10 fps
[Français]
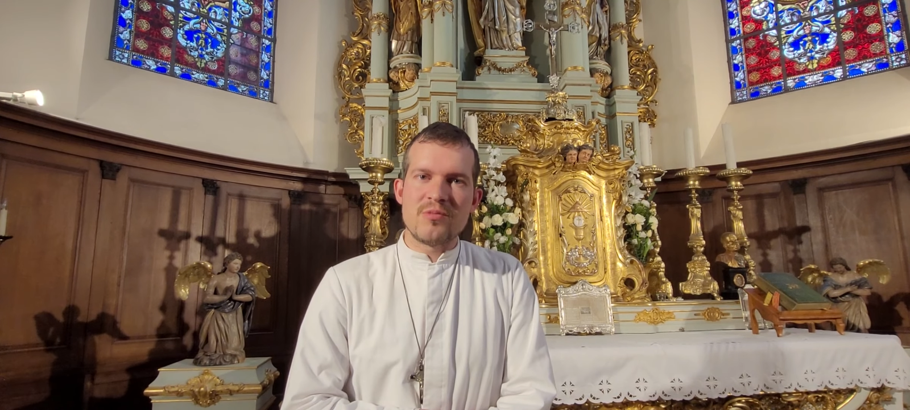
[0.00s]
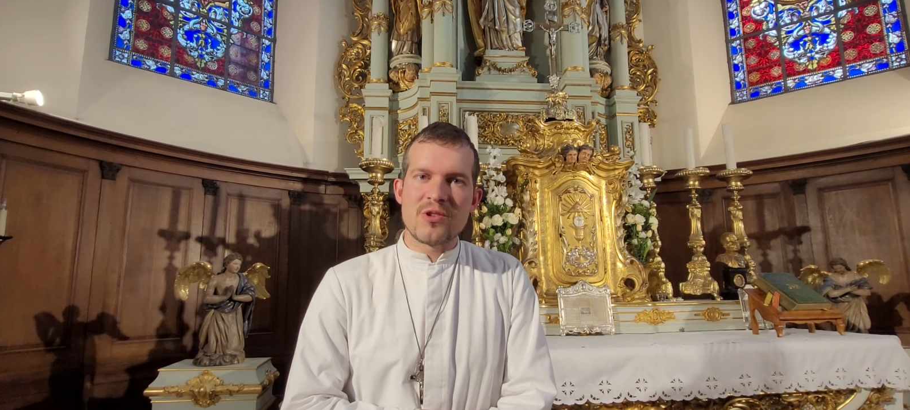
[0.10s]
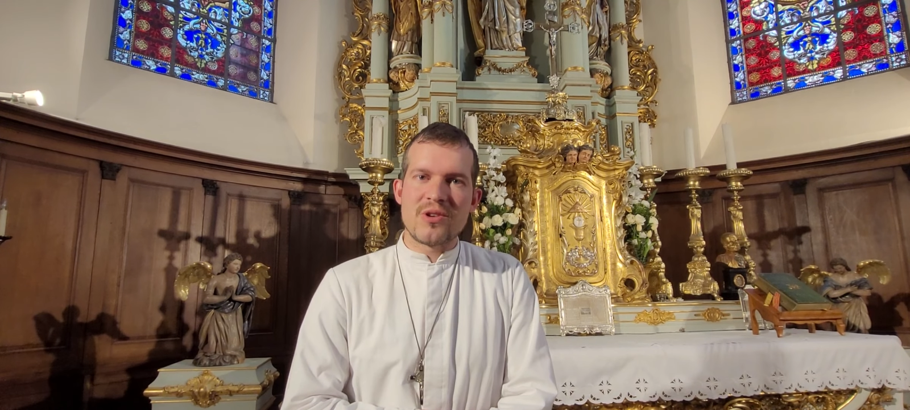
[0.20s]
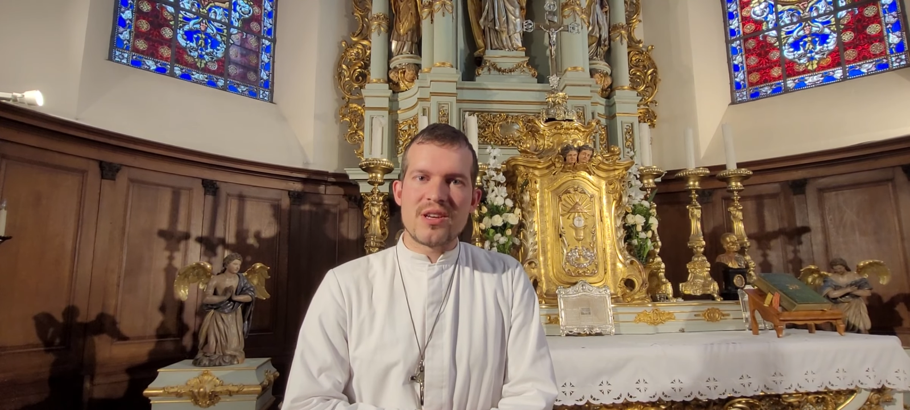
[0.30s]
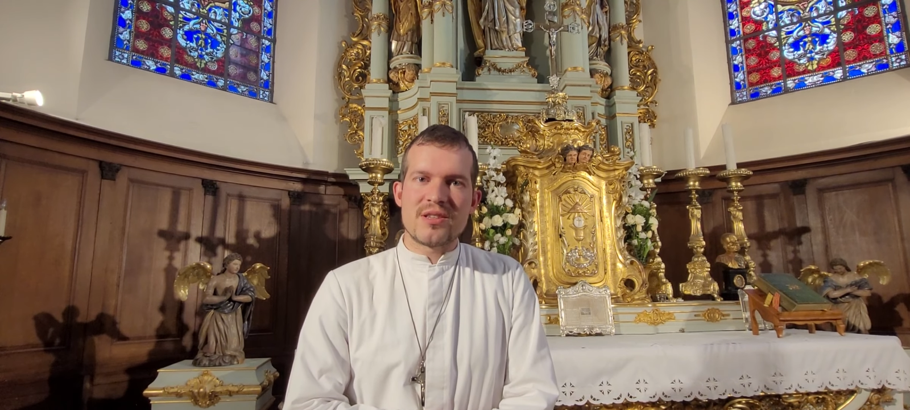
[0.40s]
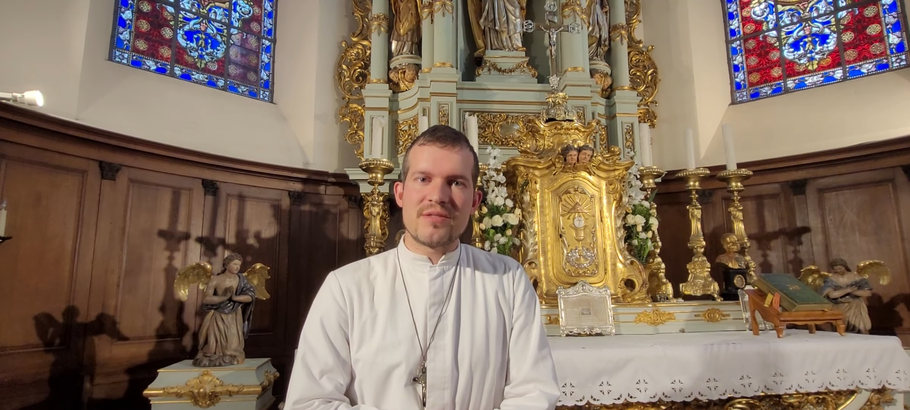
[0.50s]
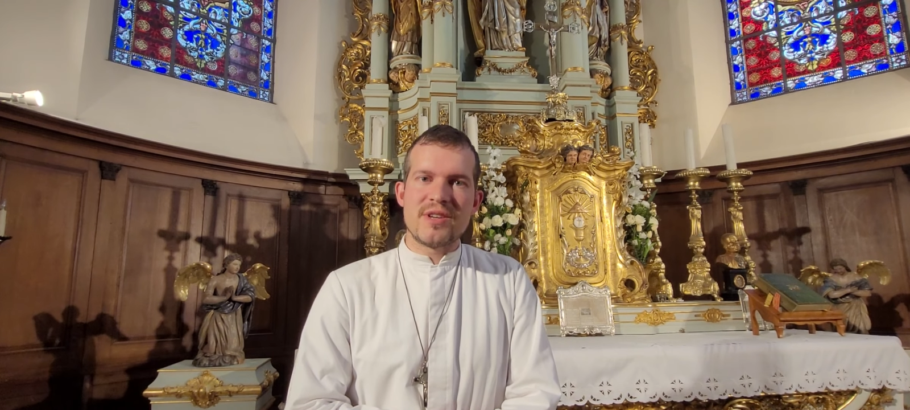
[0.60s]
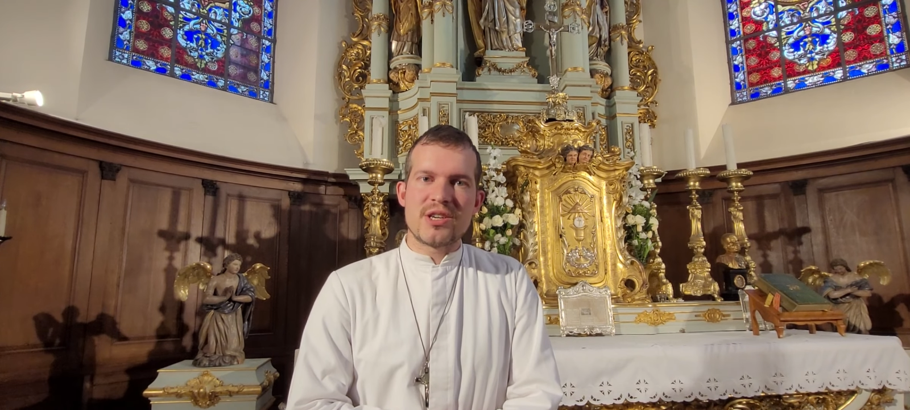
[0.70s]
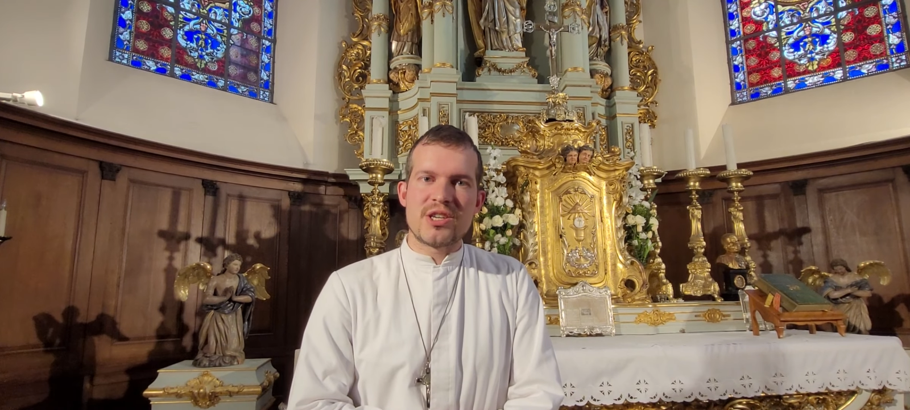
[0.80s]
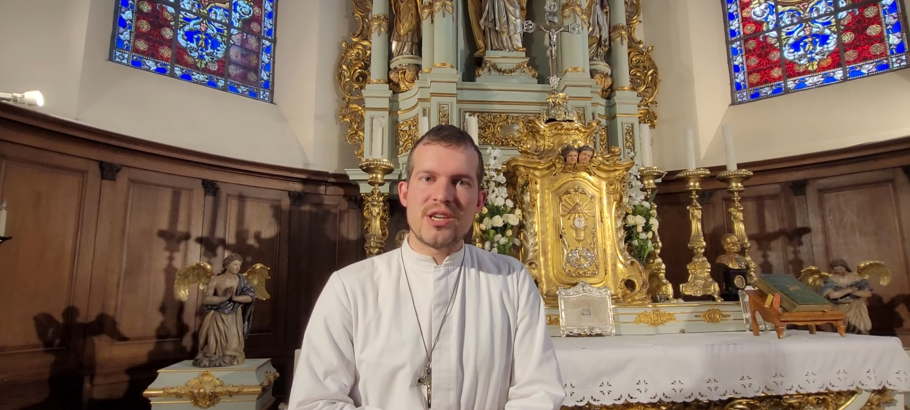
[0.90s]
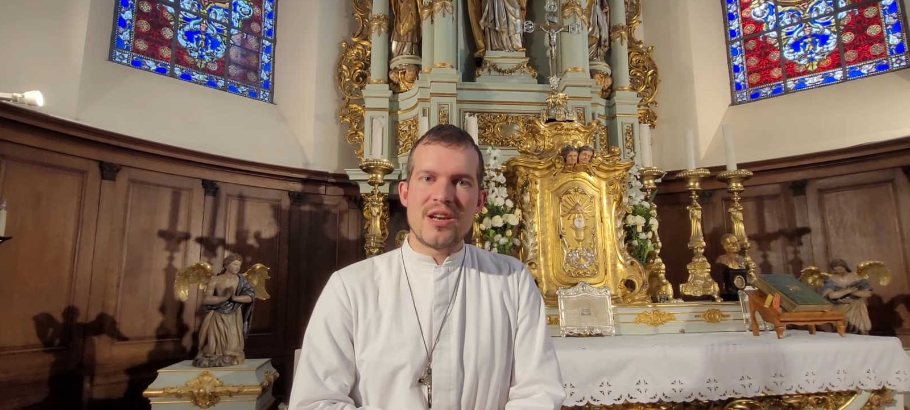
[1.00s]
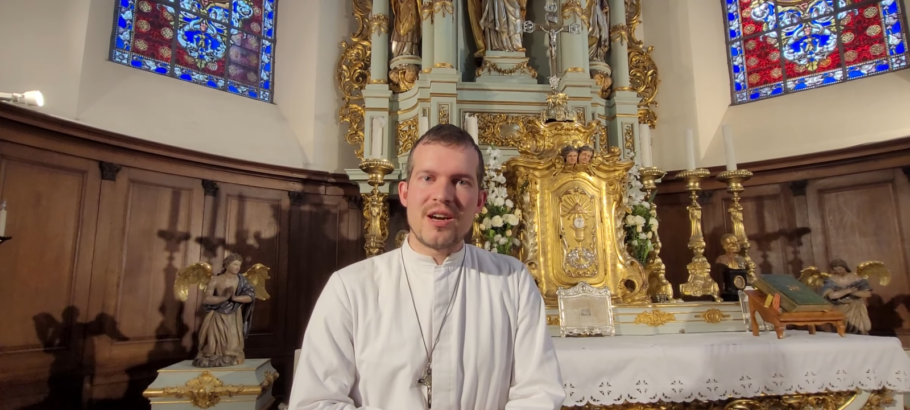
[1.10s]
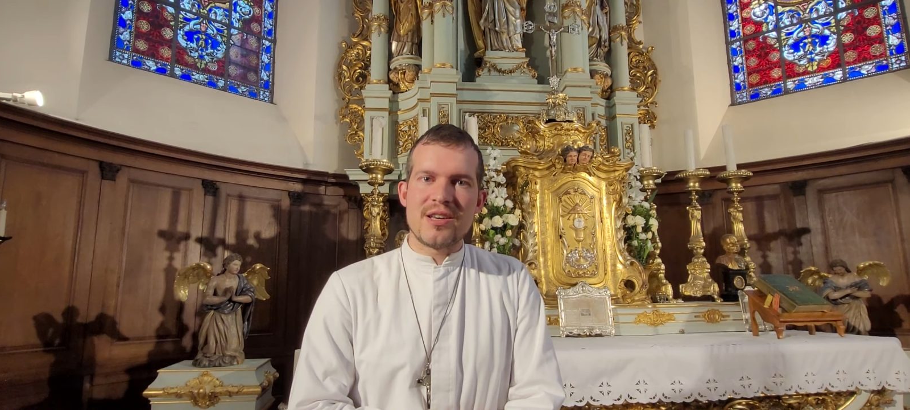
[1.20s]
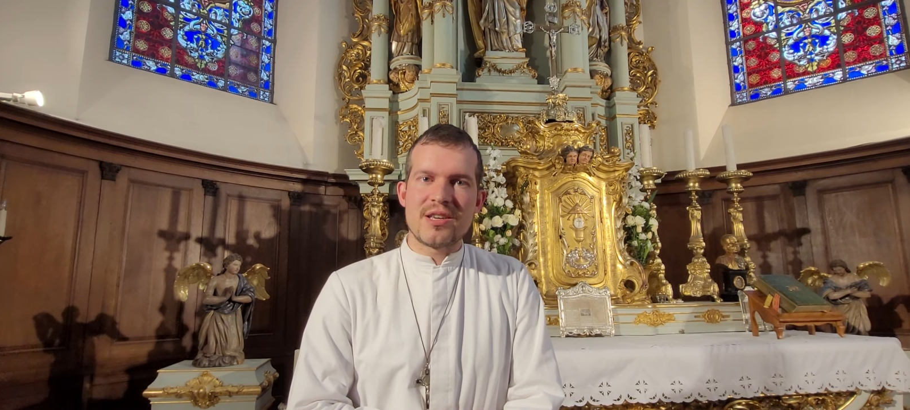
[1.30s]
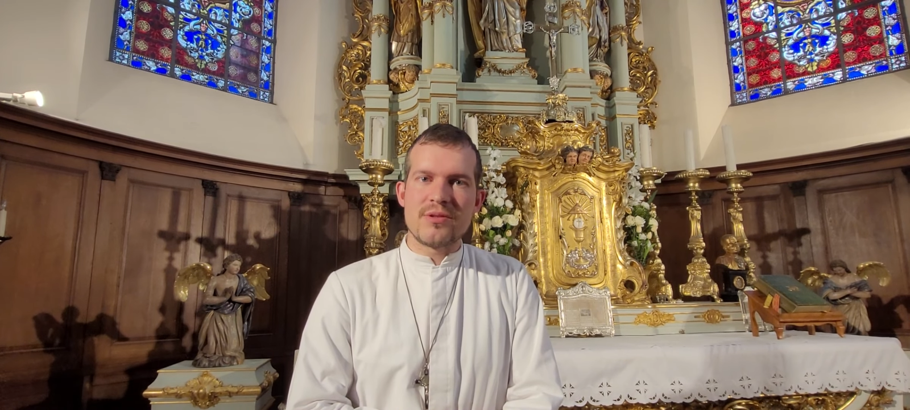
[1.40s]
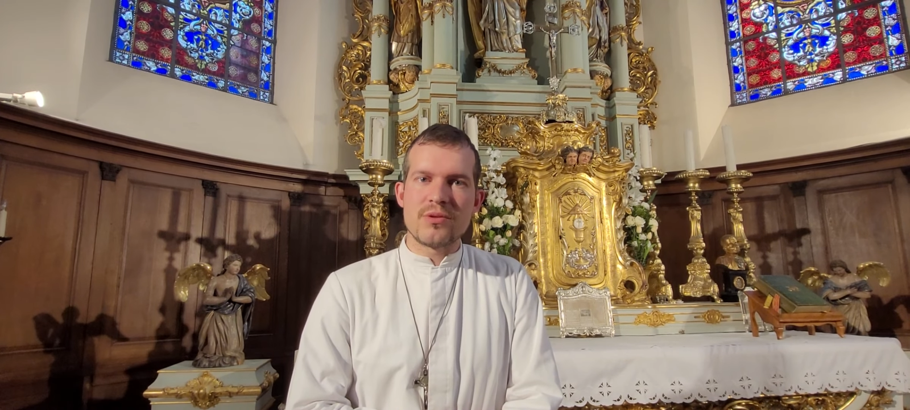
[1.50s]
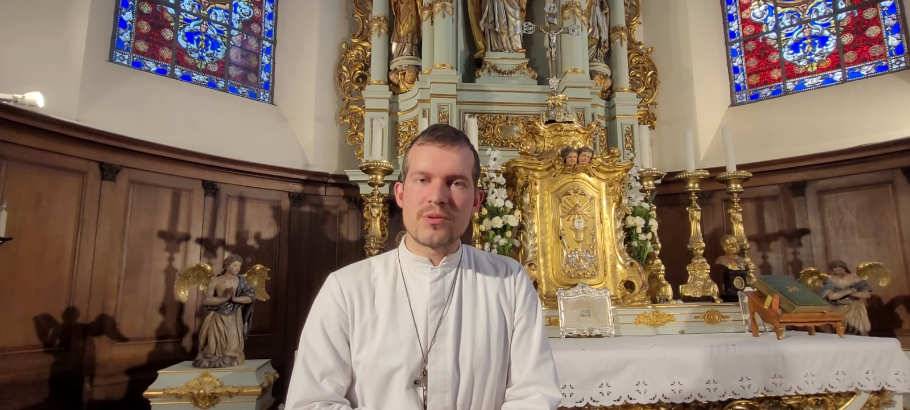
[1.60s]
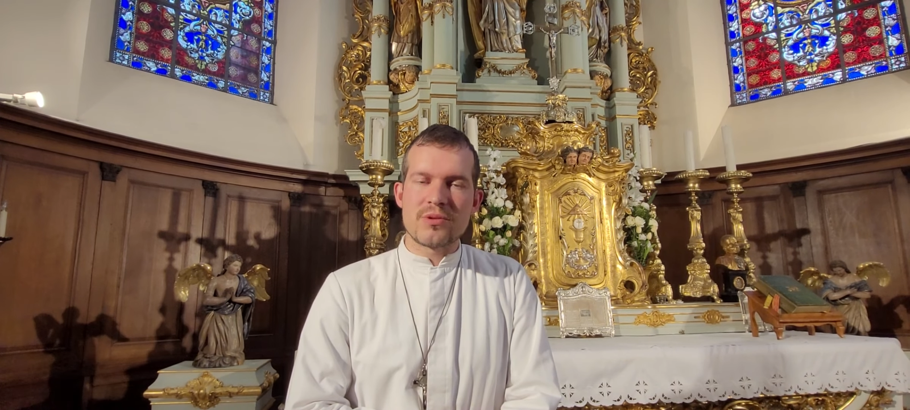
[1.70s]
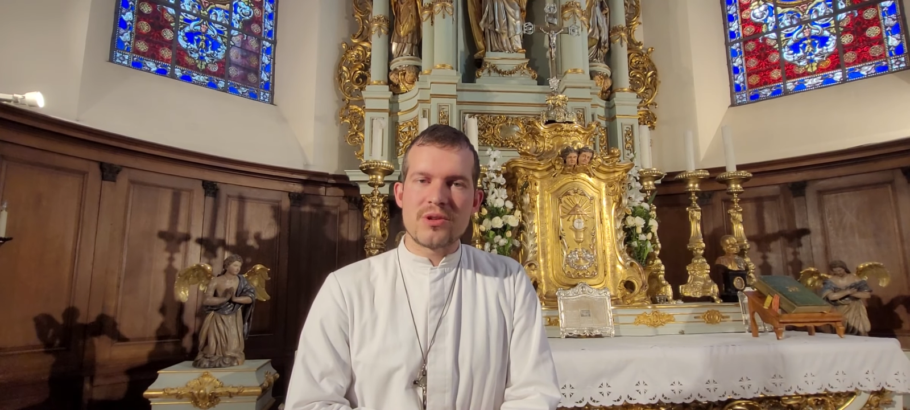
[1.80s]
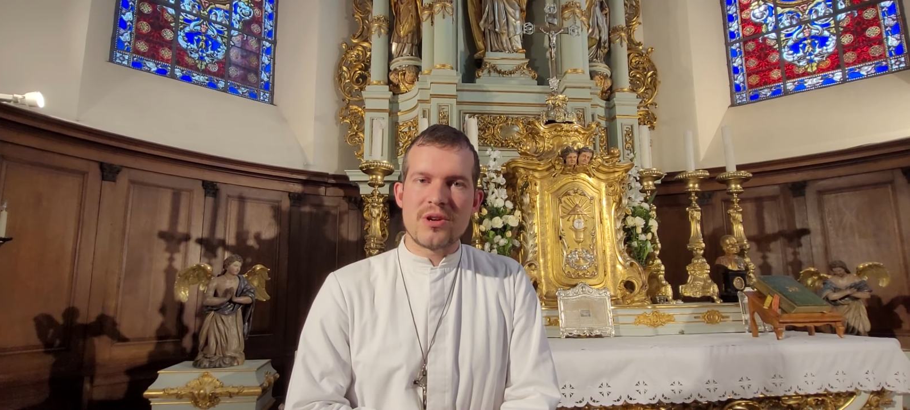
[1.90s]
amour de la Sainte Vierge qui est là et qui nous
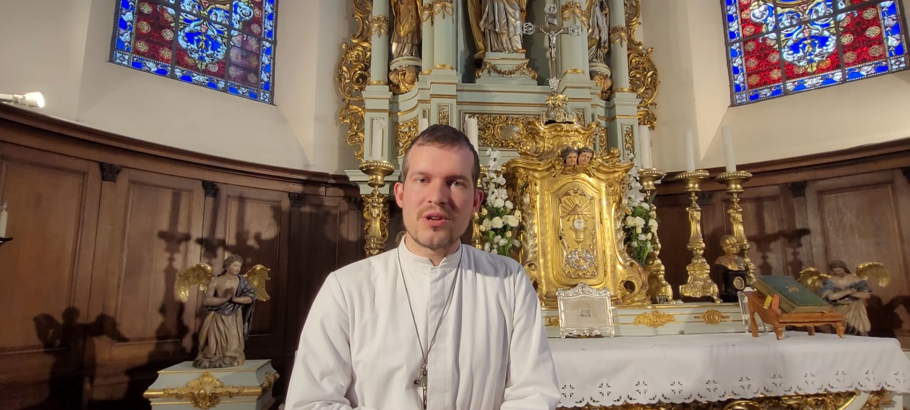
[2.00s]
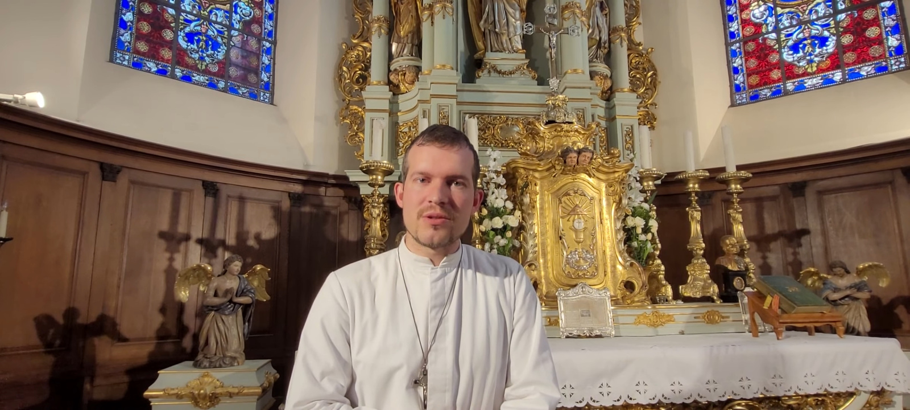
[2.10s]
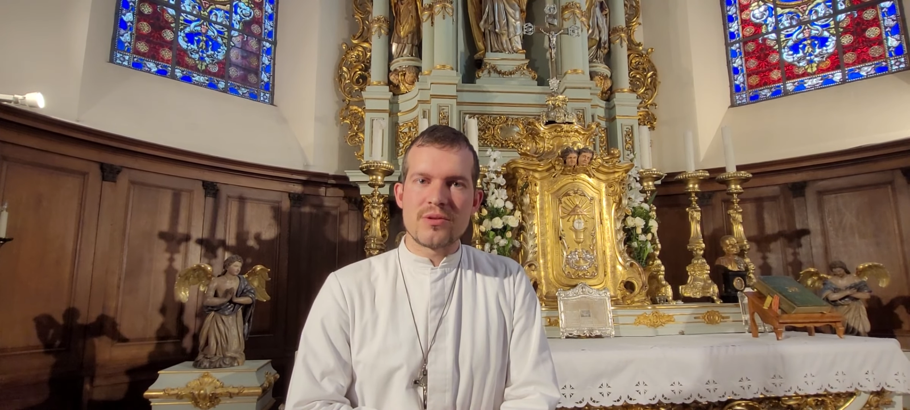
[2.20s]
console